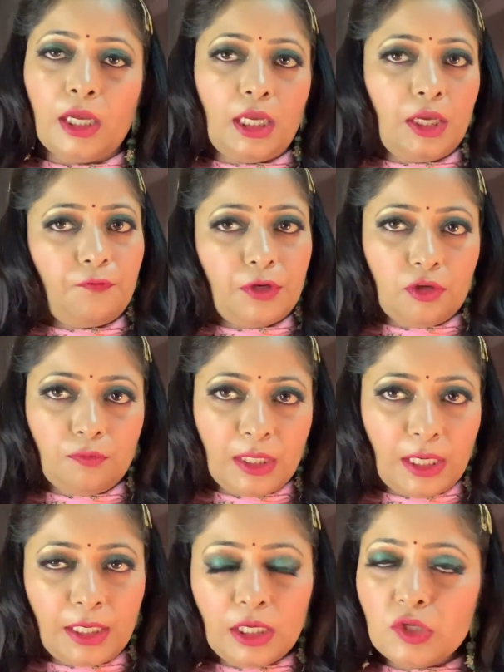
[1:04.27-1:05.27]
एक वीडियो
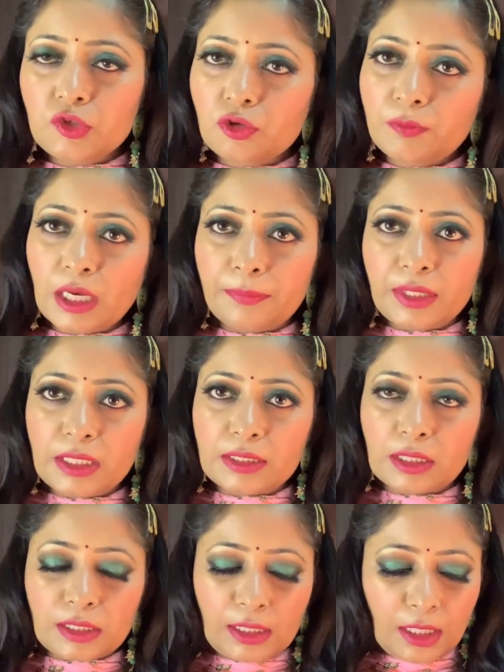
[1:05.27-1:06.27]
बनाई है उसको भी आप देख
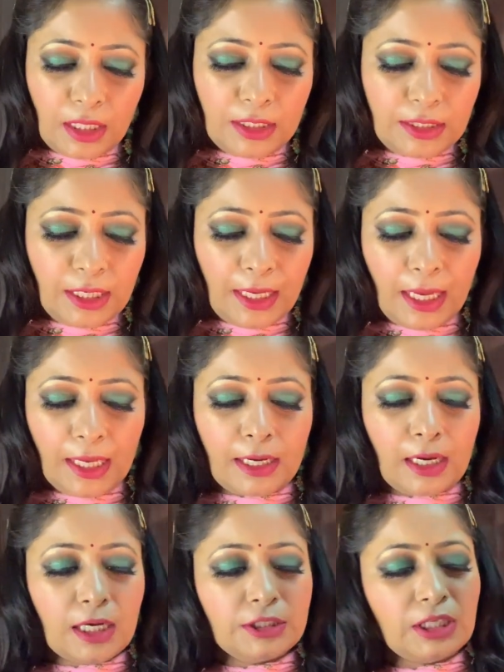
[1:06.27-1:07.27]
सकते हैं ये है
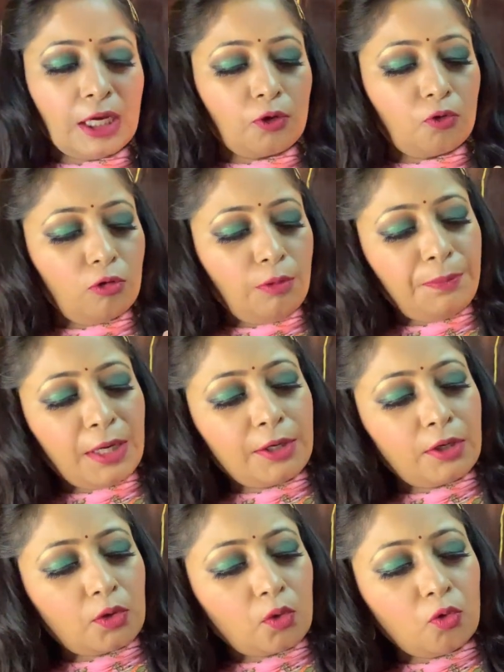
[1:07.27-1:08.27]
रहा चारकोल
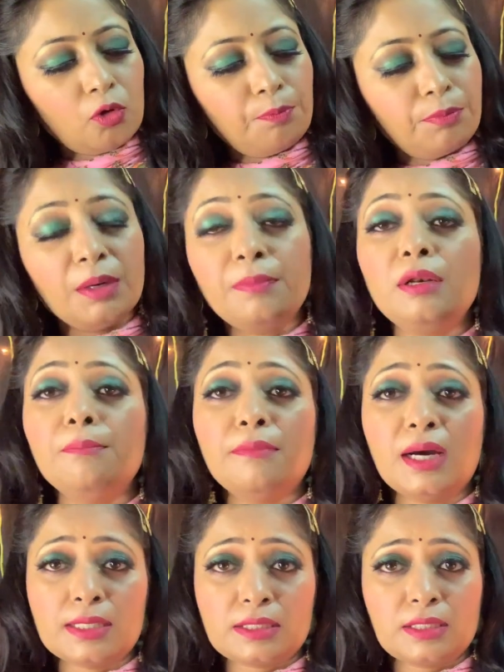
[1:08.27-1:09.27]
पेट्रोल बबल
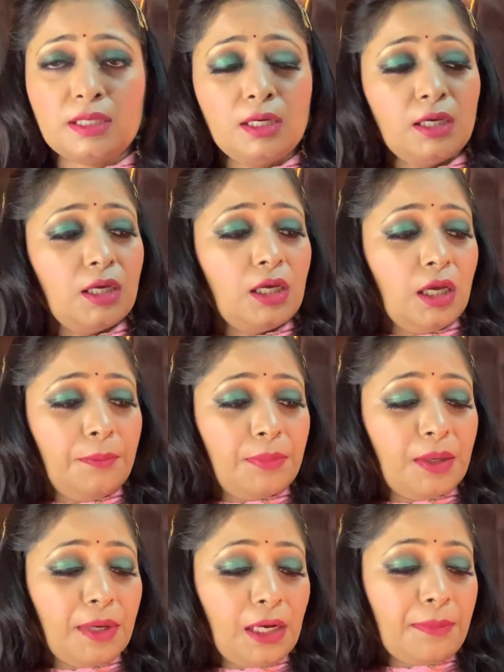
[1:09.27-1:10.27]
मास्क
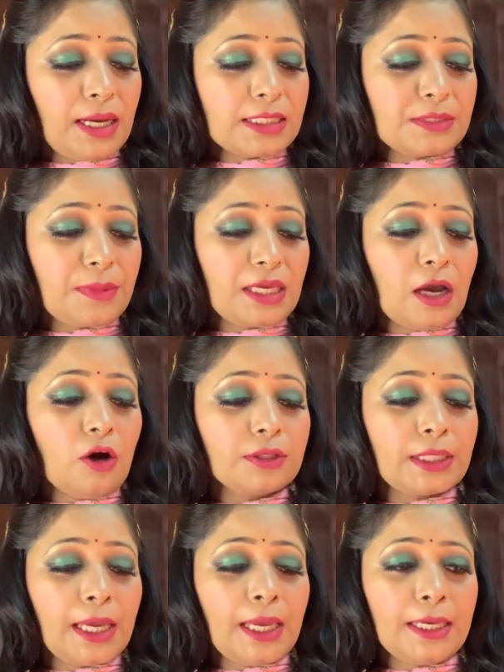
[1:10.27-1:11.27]
बबल मास्क में क्या
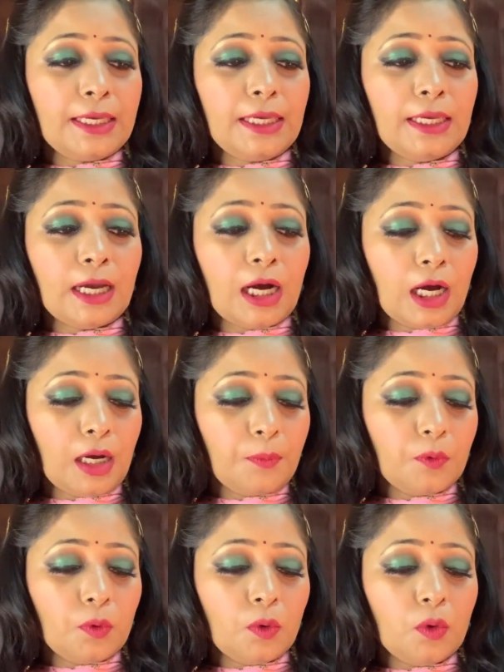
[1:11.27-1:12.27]
होता है कि
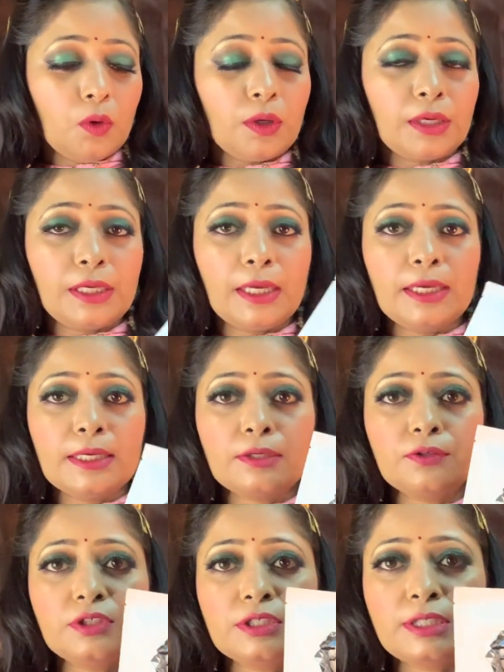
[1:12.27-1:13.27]
आपको ये
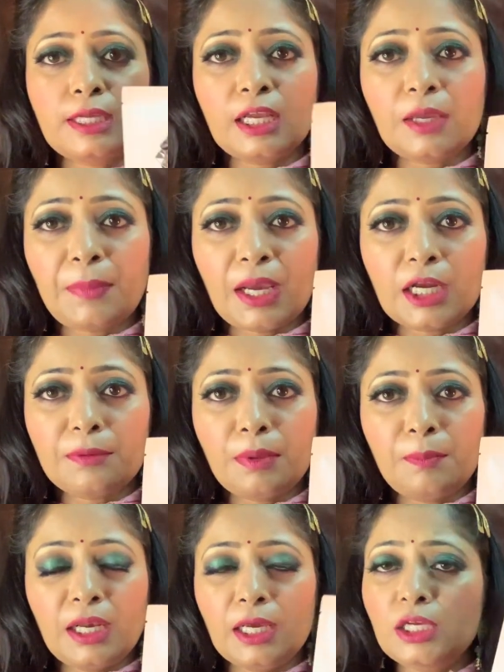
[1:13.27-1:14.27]
कुछ इस तरह के पैकेट में
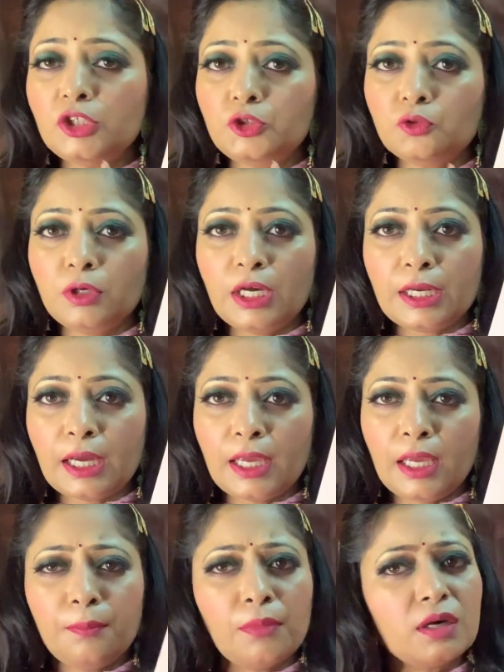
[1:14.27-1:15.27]
मिला है शुगर का
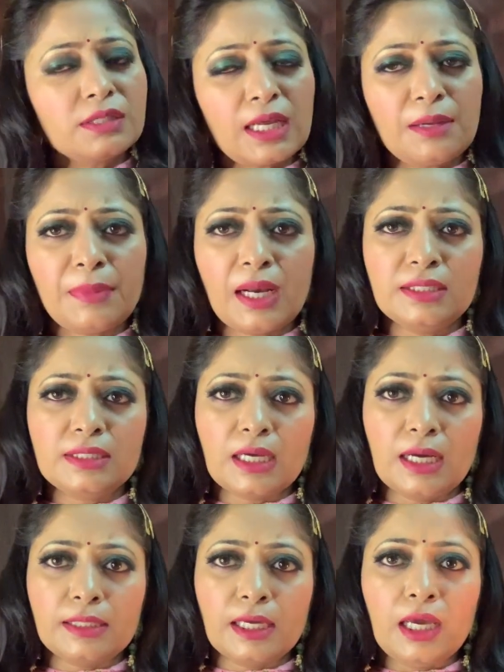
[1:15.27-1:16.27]
है बहुत सारी ब्रांड्स का
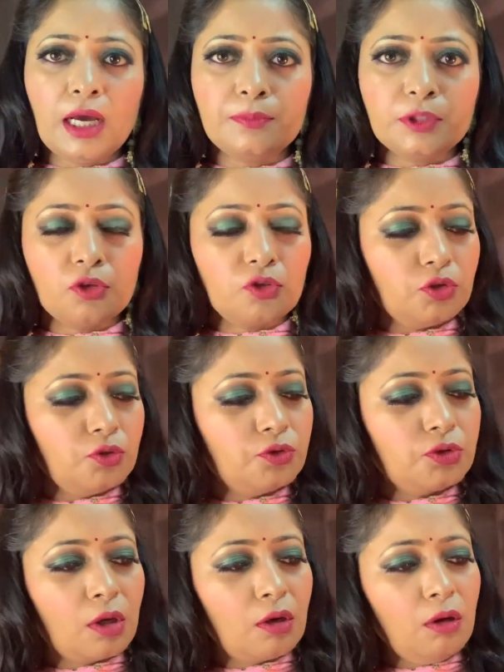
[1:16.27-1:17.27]
आता है आप चाहो तो यूज़
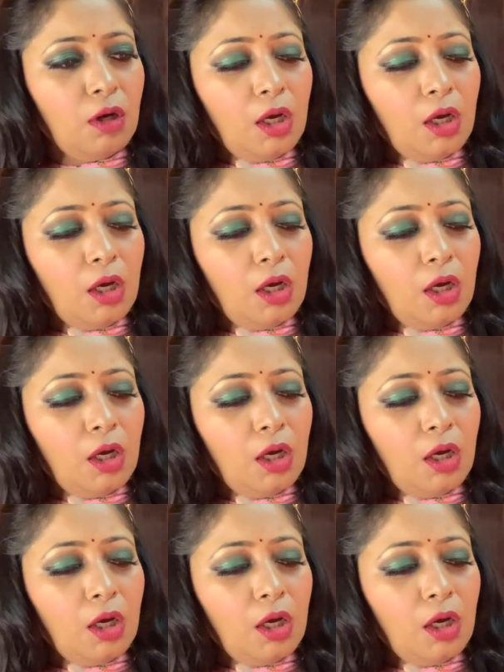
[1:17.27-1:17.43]
करो